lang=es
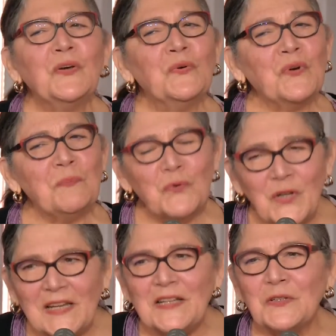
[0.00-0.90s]
Fue muy
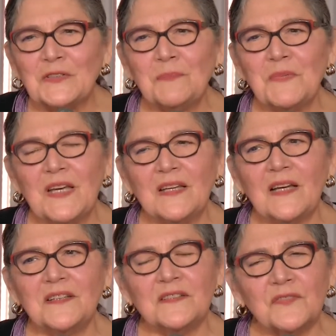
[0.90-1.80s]
lindo también,
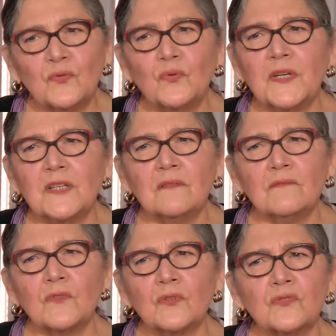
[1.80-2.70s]
allí estuve
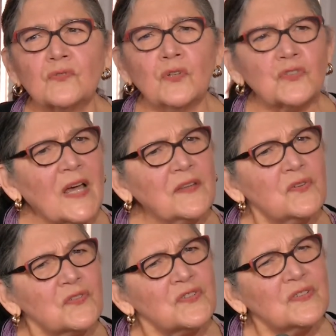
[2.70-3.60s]
unos dos años,